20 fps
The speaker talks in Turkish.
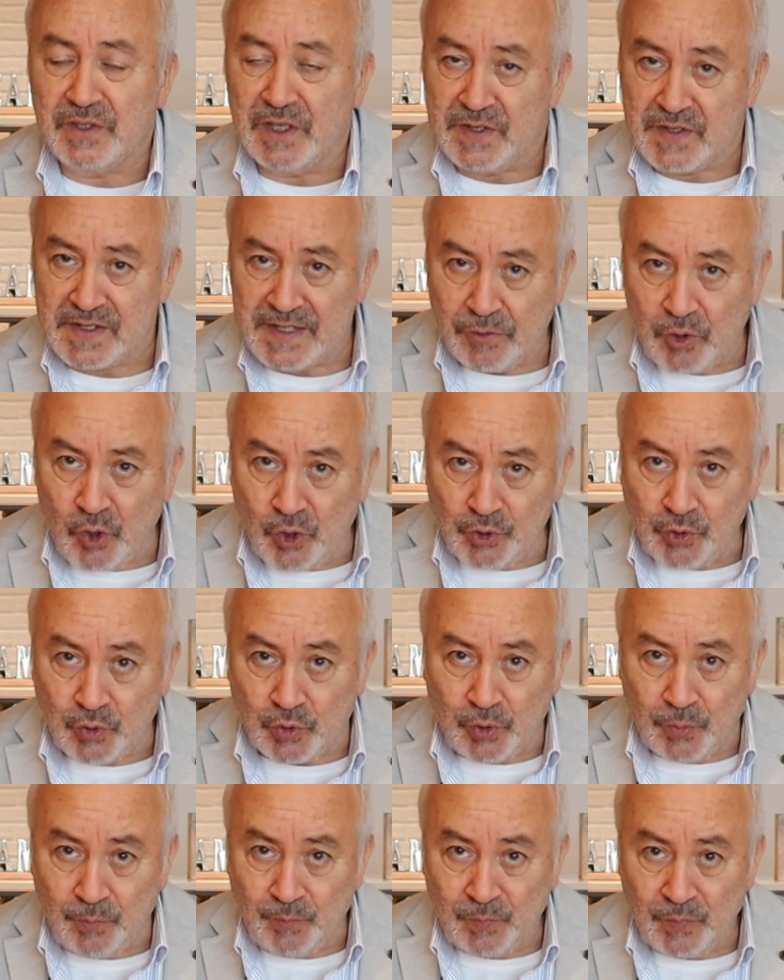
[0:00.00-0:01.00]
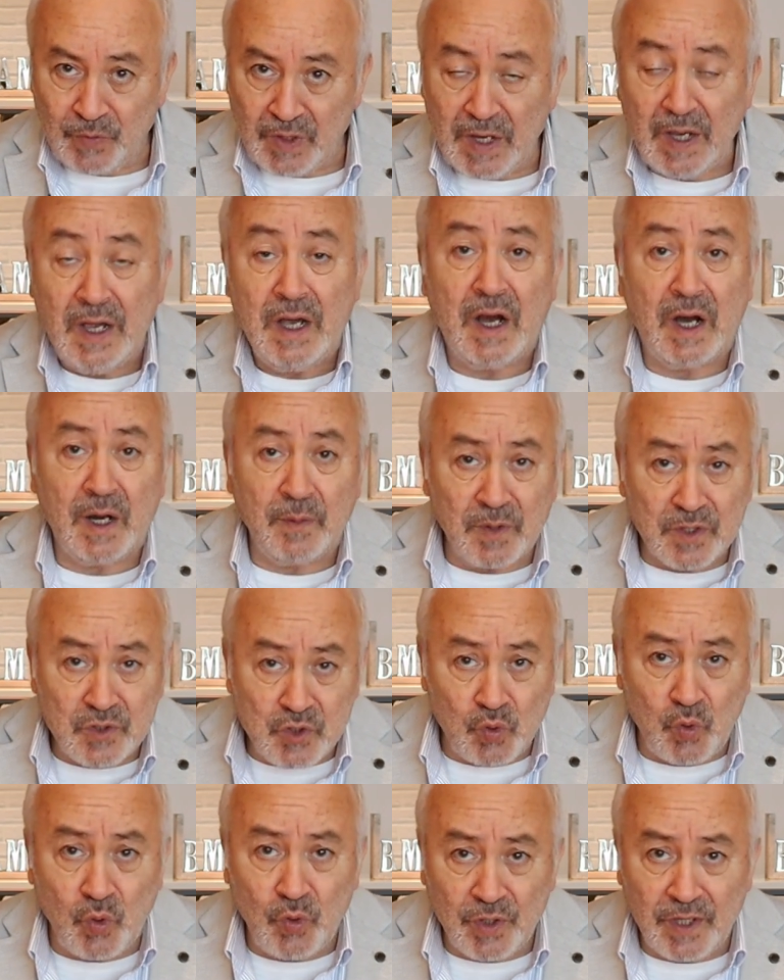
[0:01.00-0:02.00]
teşhisi koyduk ama
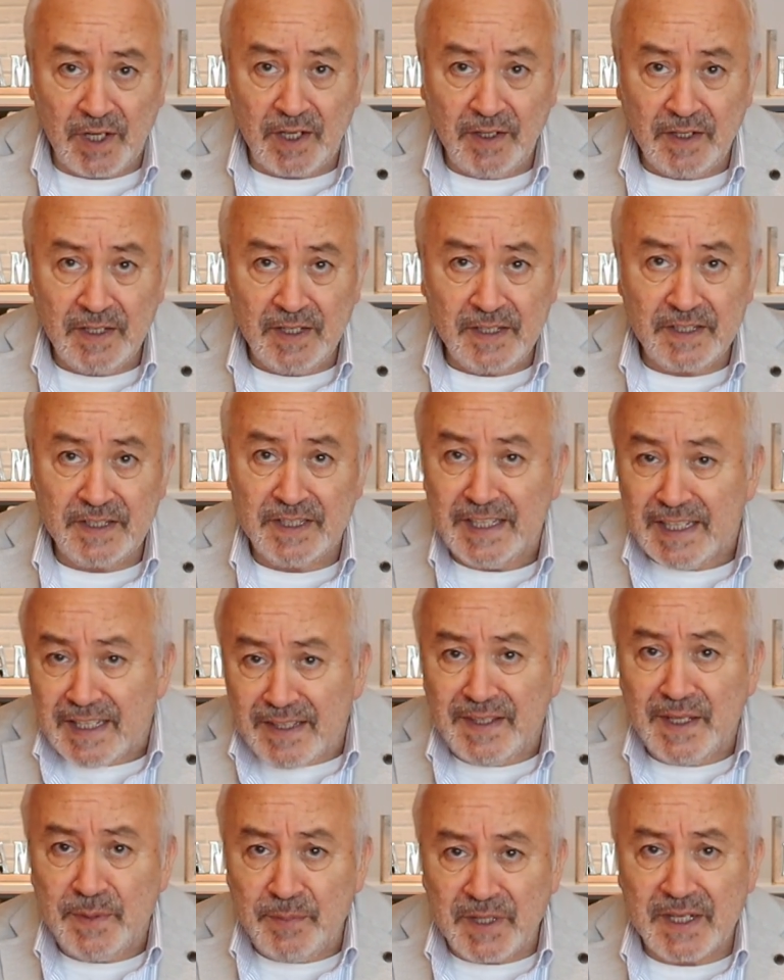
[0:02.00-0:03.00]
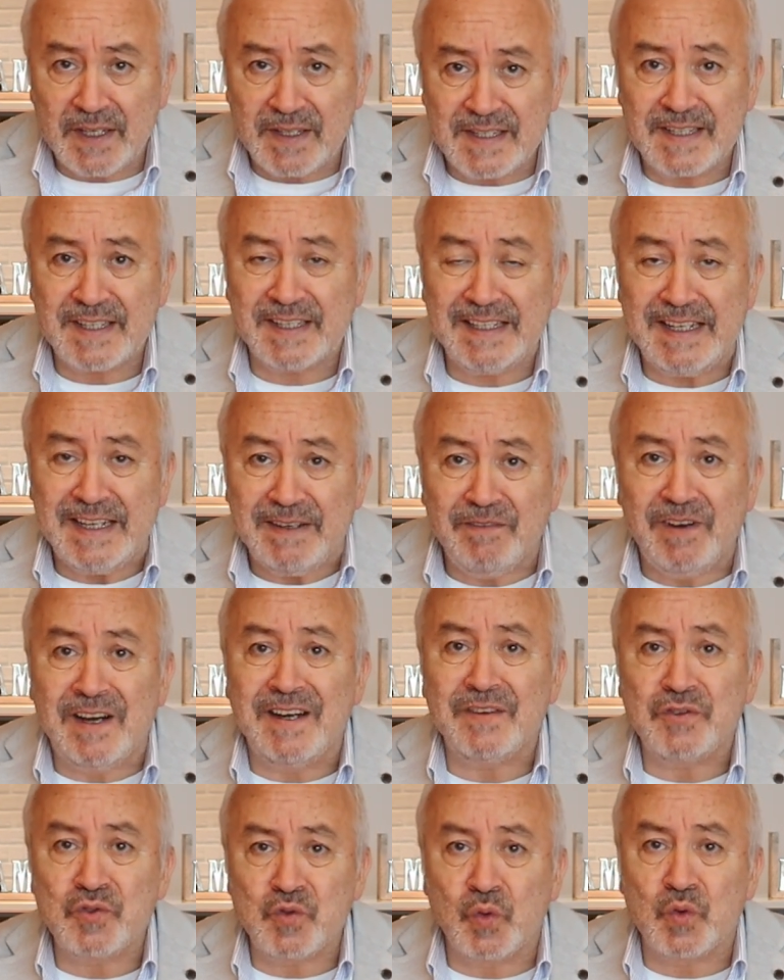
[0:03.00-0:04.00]
sonra Niye demir eksikliği
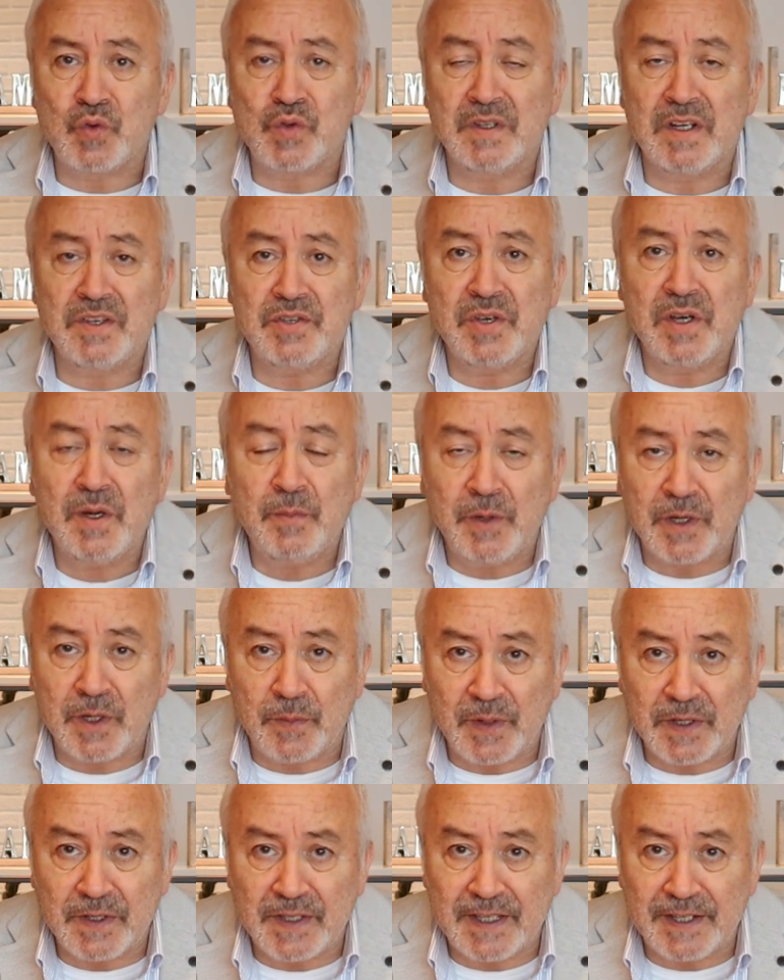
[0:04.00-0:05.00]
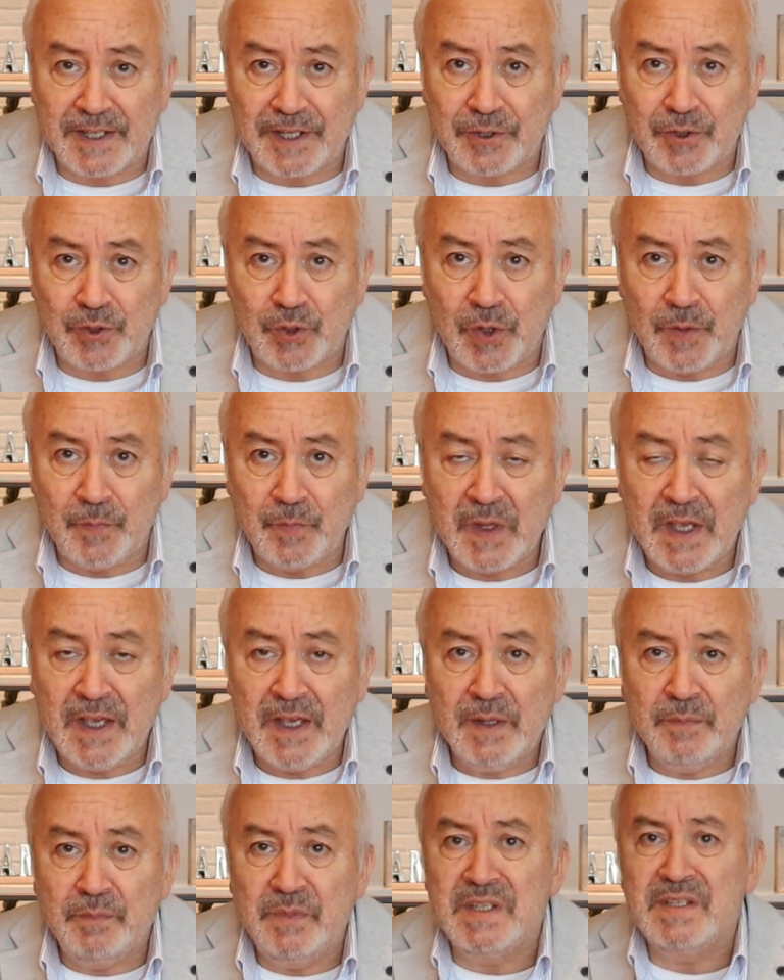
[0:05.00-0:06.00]
var sorusuna cevap aramak gerekiyor.
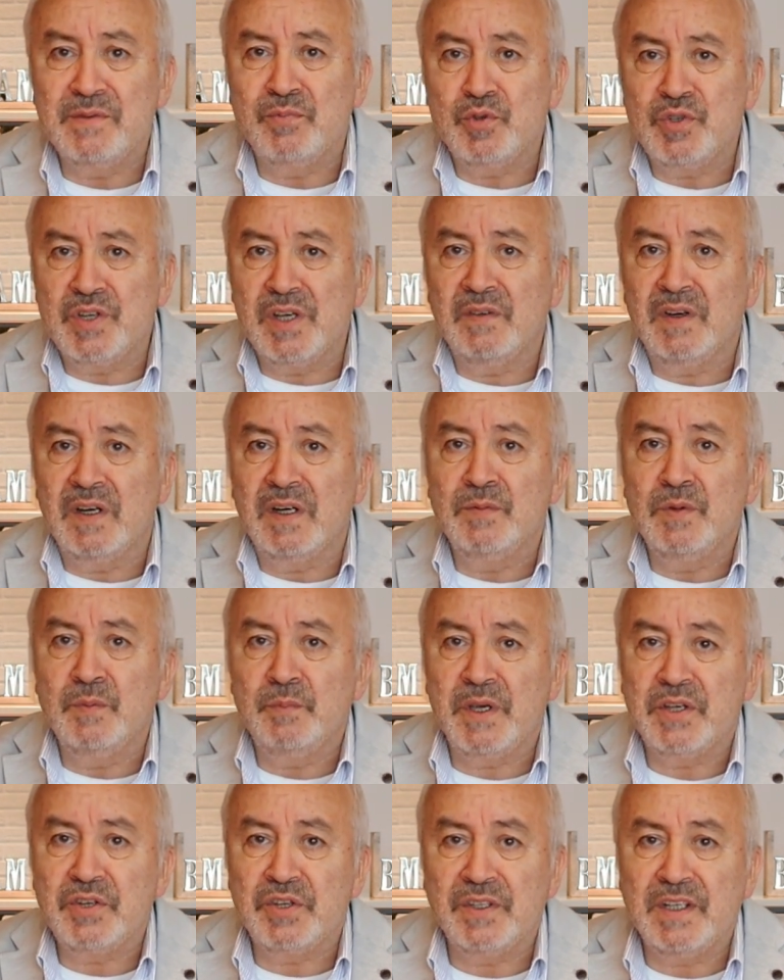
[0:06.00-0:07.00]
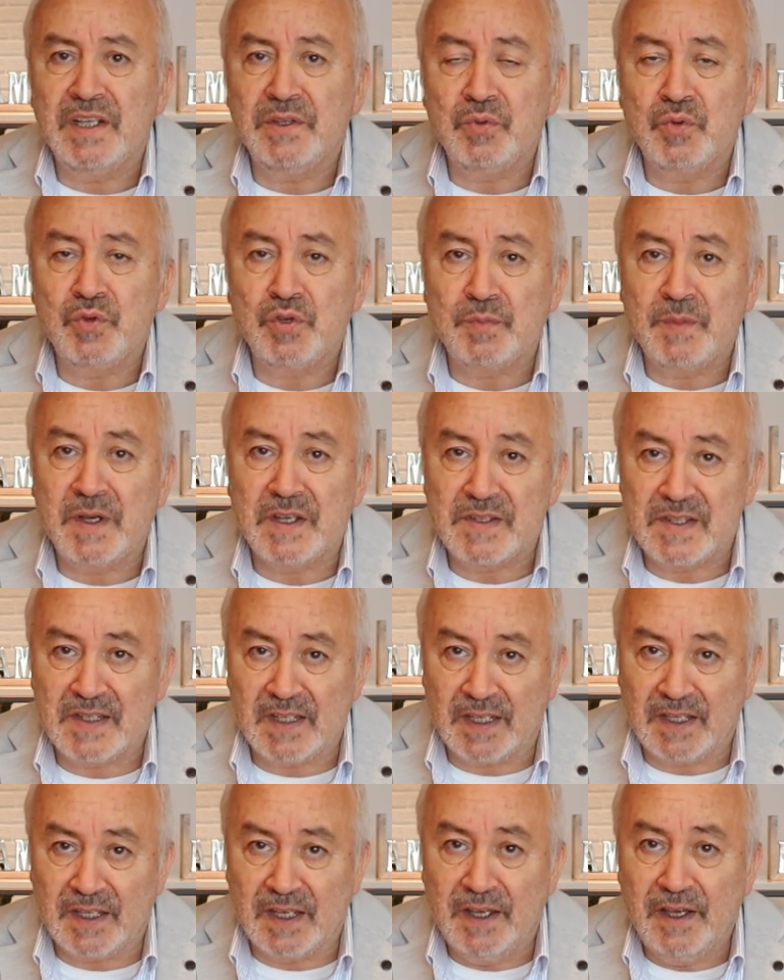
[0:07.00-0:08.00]
Biz bu cevabın peşine
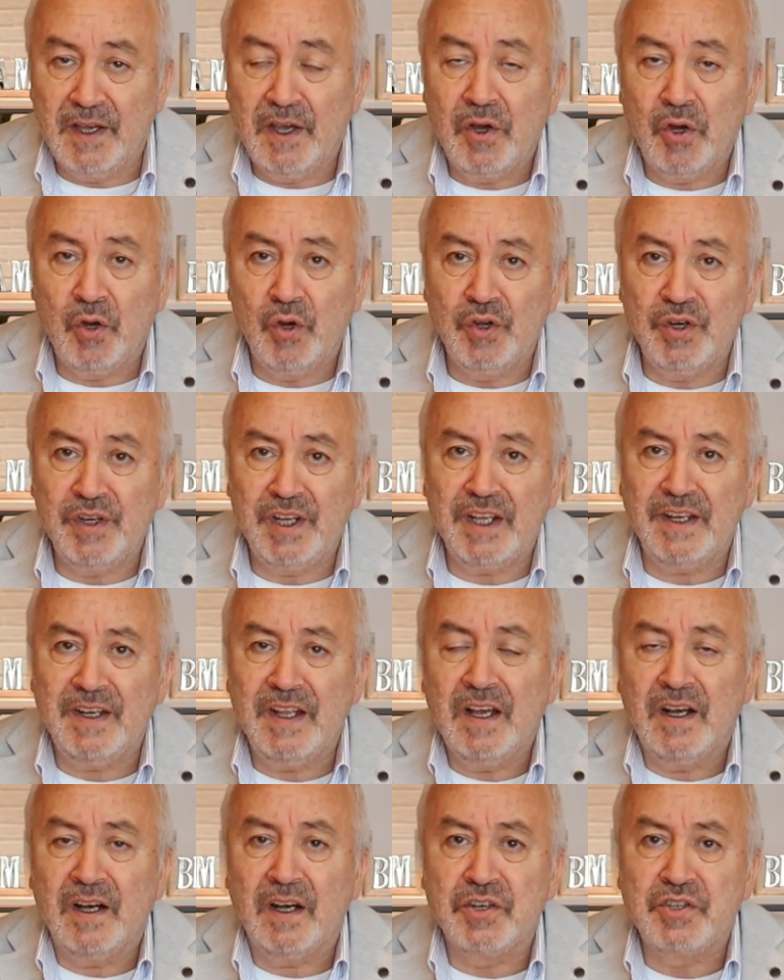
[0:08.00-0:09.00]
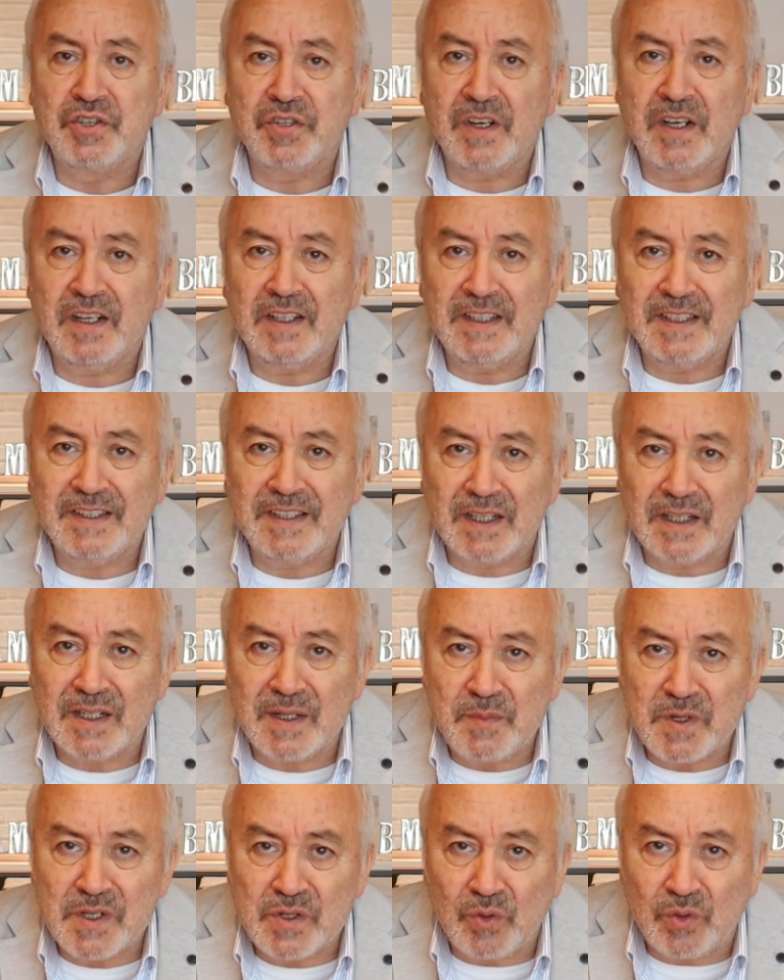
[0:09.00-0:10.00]
düşmezsek, örneğin aşırı adet
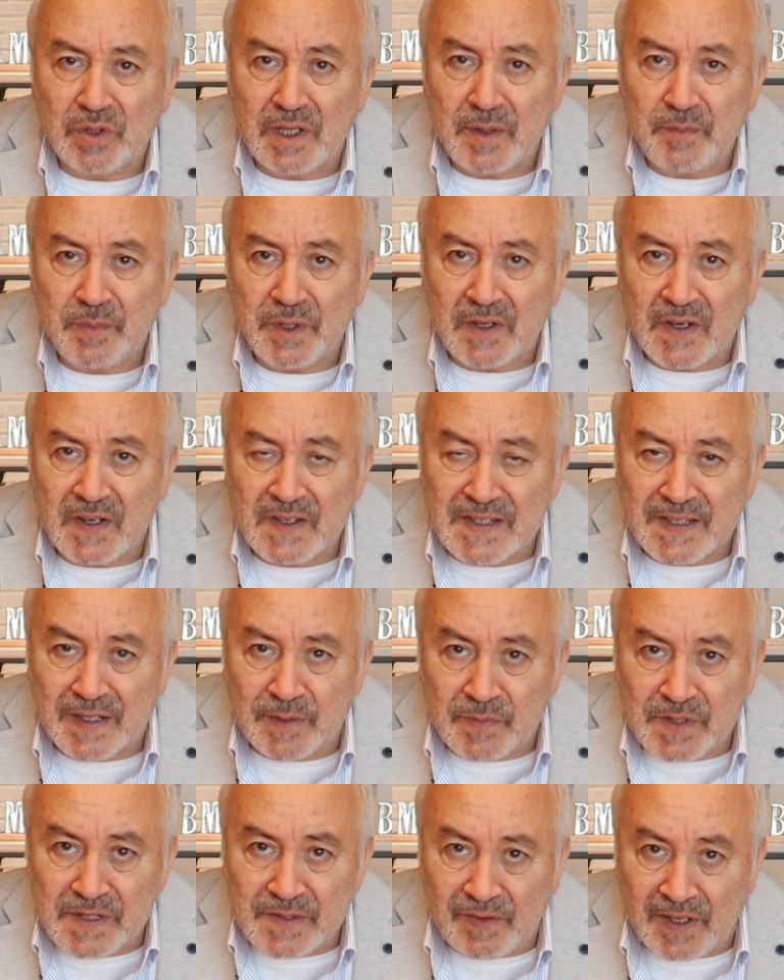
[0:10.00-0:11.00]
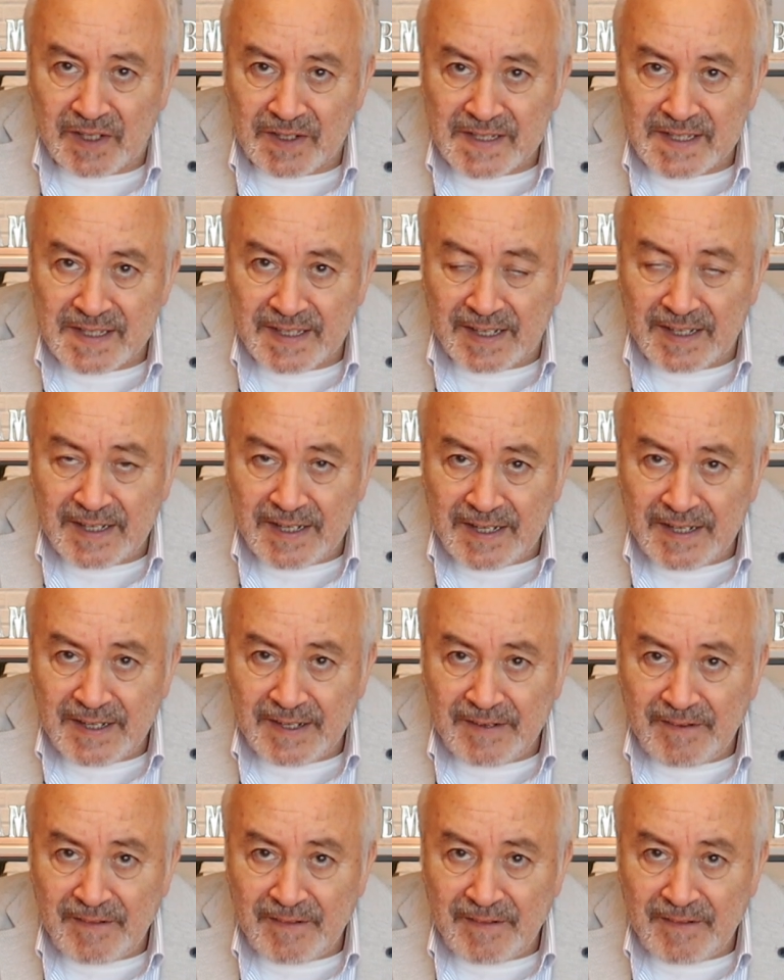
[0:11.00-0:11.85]
kanaması olan bir hastamız varsa,